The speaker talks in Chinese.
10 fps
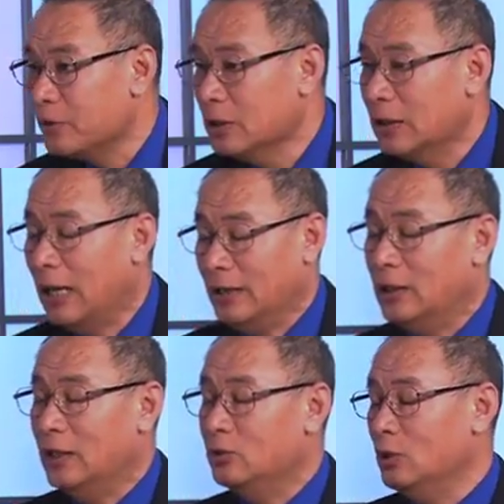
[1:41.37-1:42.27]
哎，
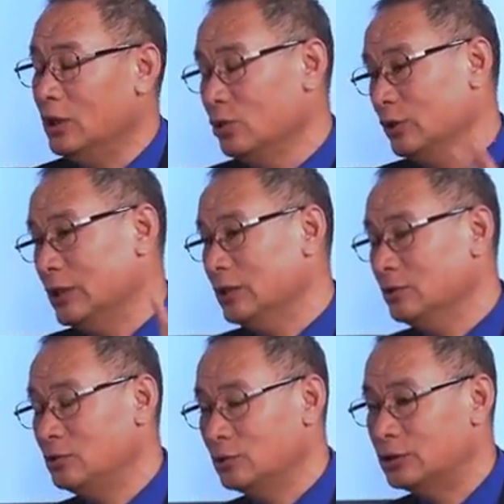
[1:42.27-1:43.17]
很多人
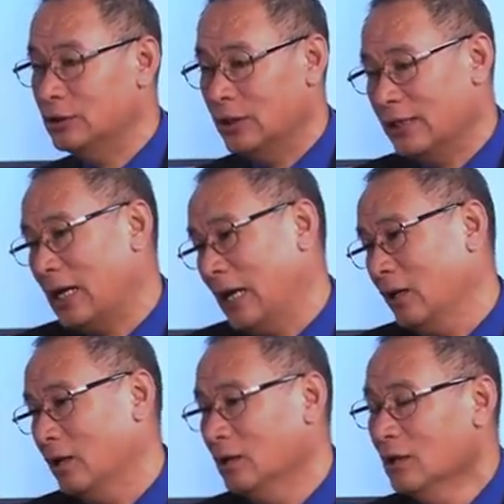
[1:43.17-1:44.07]
就是离开
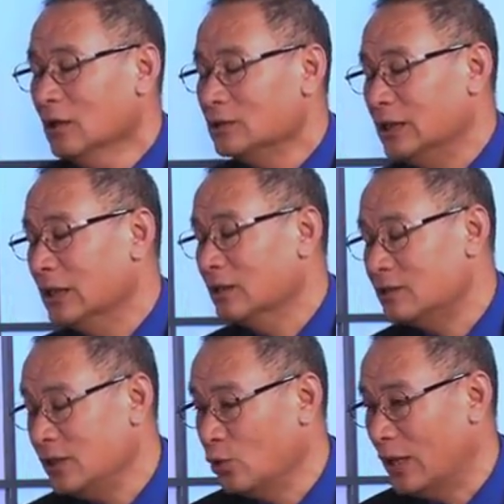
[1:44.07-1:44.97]
了这个
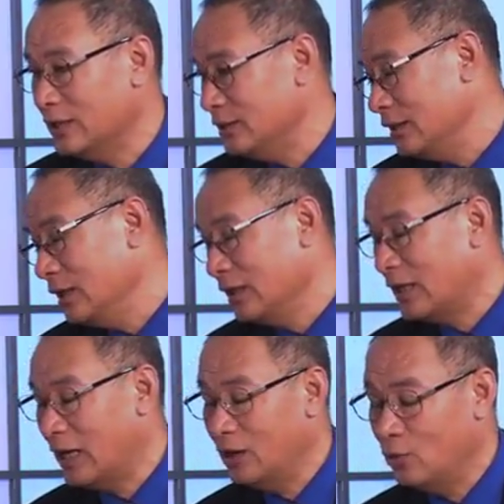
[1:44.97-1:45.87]
西洛杉矶，离
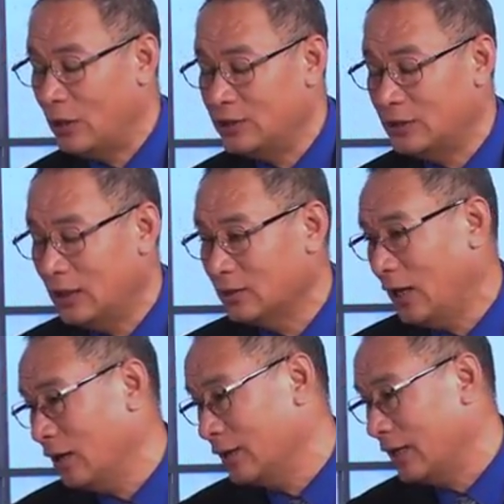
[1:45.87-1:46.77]
开了洛杉矶
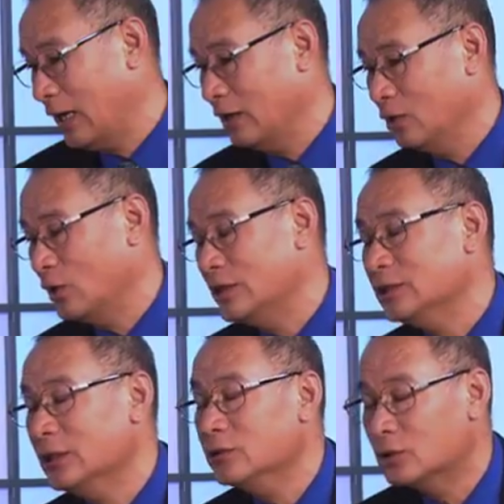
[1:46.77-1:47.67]
downtown， 离开了洛杉矶
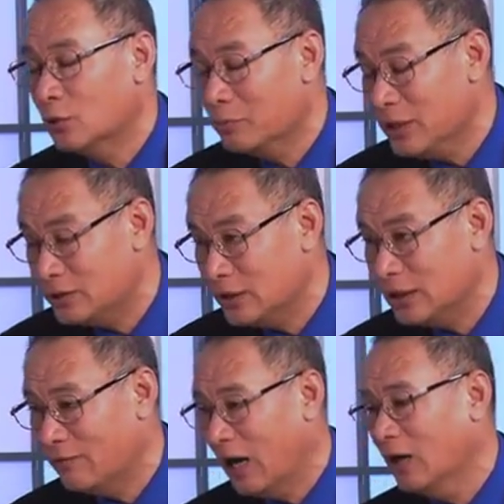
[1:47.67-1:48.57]
人口密集的
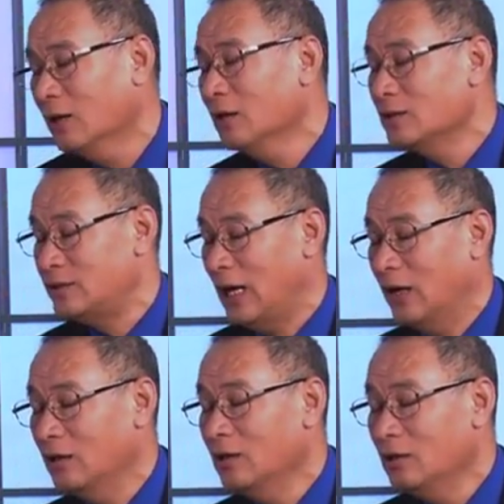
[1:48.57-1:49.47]
地方，向
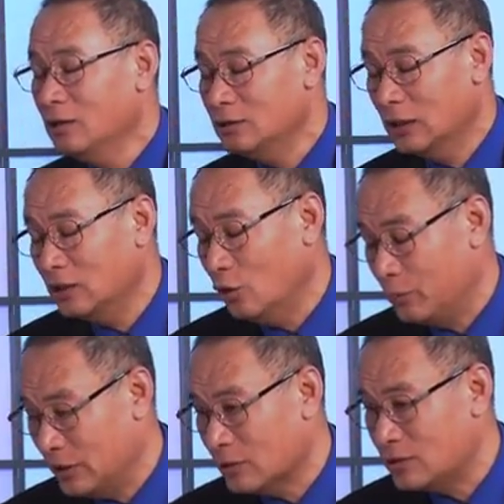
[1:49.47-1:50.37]
人口
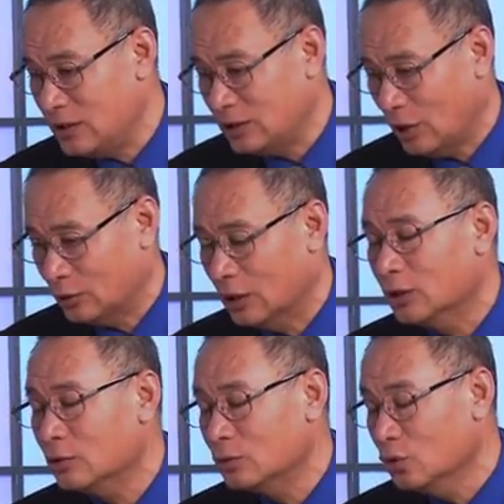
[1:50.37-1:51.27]
比较稀少的
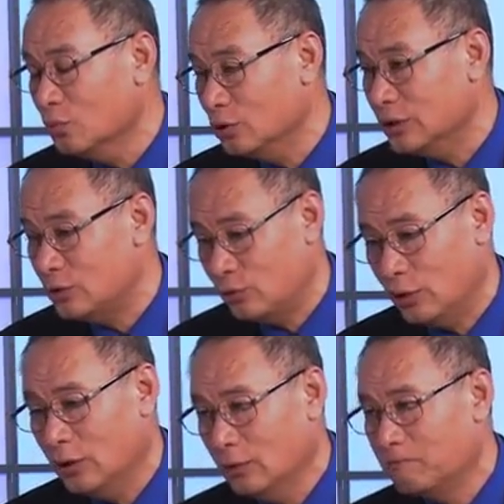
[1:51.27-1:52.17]
东部地区新
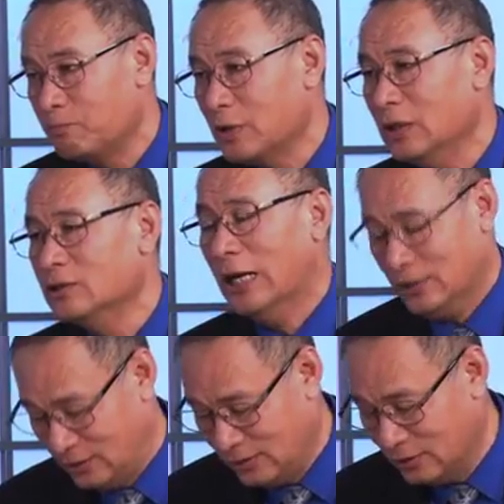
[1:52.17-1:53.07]
兴社区，
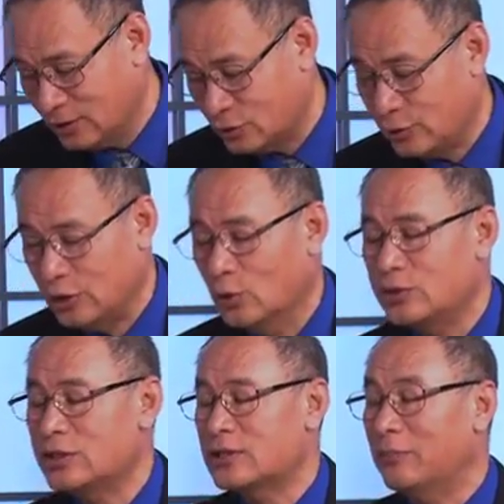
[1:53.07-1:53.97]
新兴社区，尤
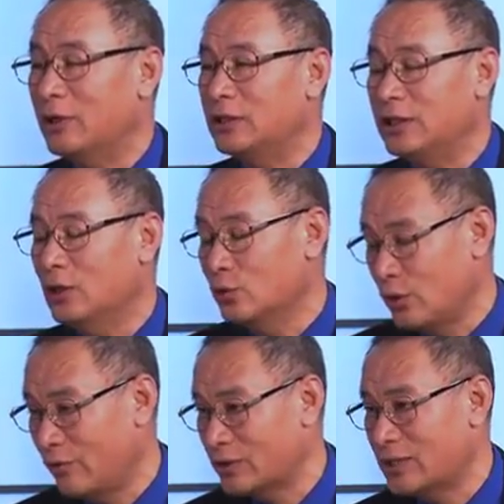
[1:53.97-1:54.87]
其是 San
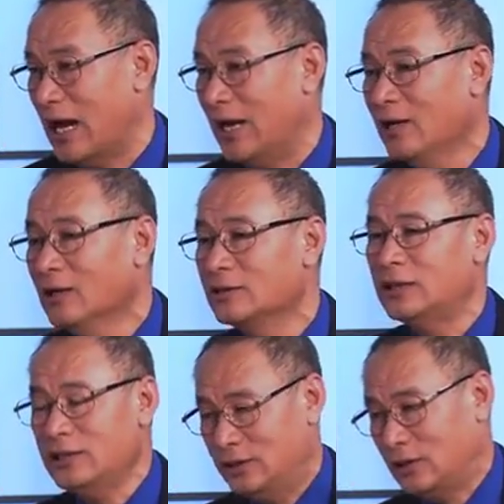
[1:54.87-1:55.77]
Bernardino、Riverside，
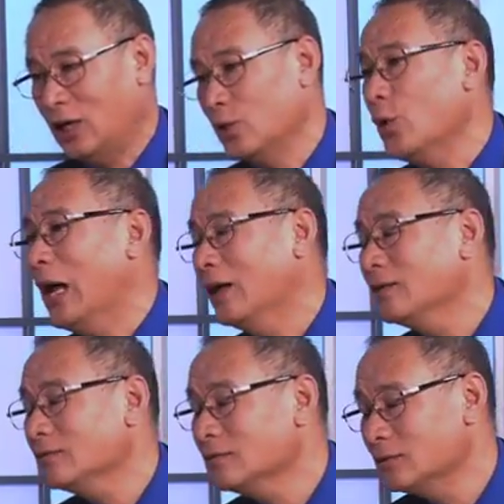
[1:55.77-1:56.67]
甚至更远
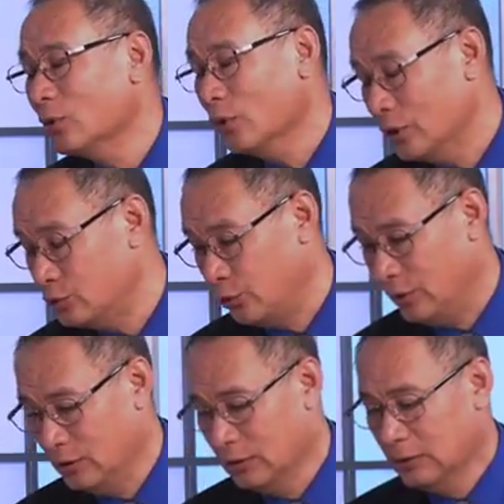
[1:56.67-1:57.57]
是都有人去。
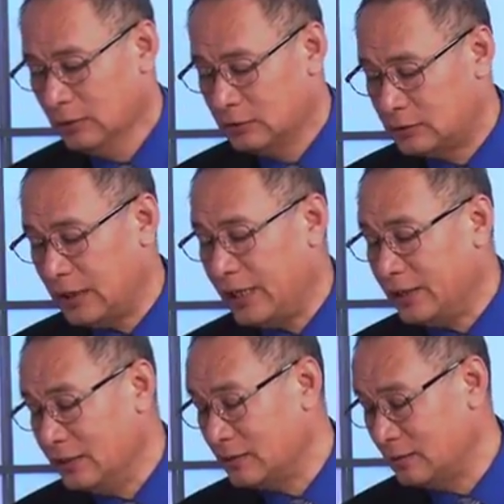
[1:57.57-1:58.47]
这
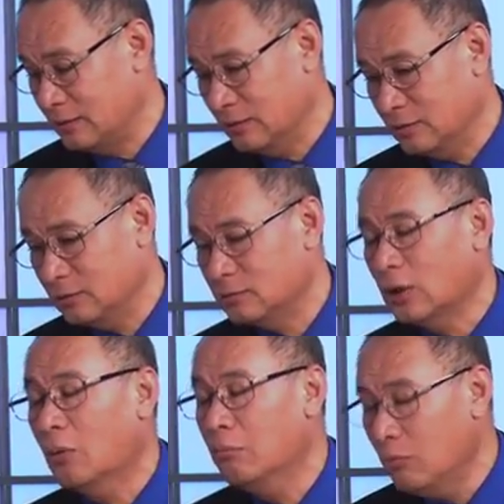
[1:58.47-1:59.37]
一次
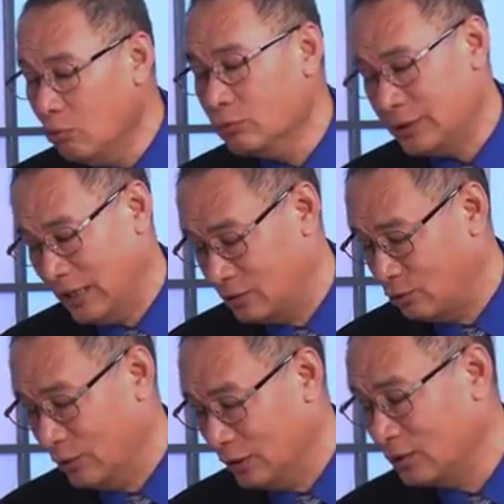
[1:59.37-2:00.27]
到目前
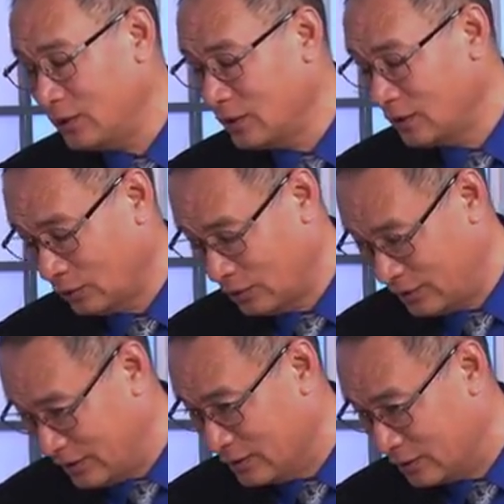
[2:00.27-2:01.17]
所能听到的
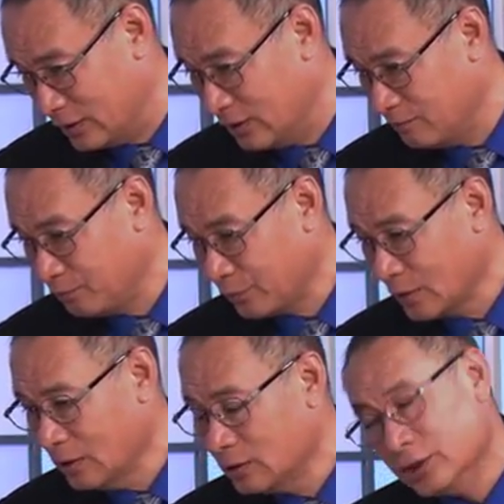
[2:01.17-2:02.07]
信息，
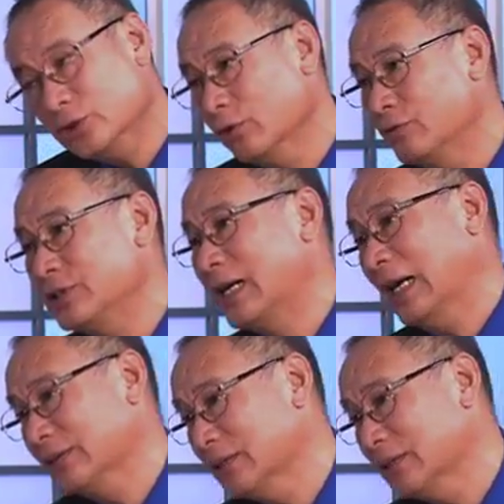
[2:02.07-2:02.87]
是一对夫妻干的，